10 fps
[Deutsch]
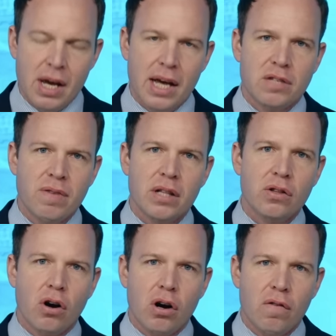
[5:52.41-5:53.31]
Es wird
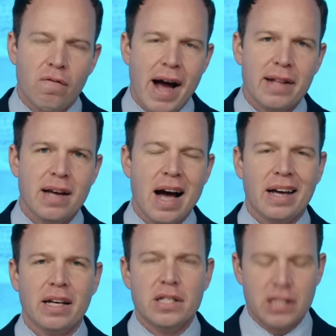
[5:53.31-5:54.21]
noch weiter
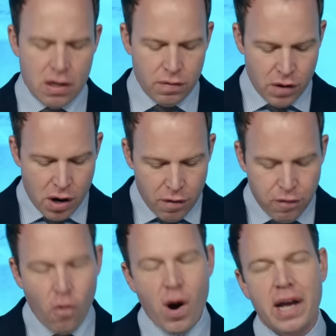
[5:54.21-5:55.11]
aggressiv
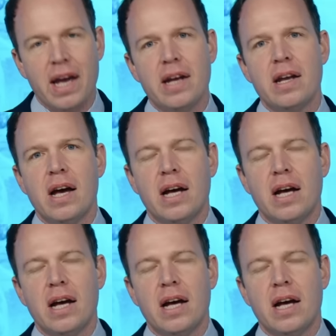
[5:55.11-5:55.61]
vorgehen,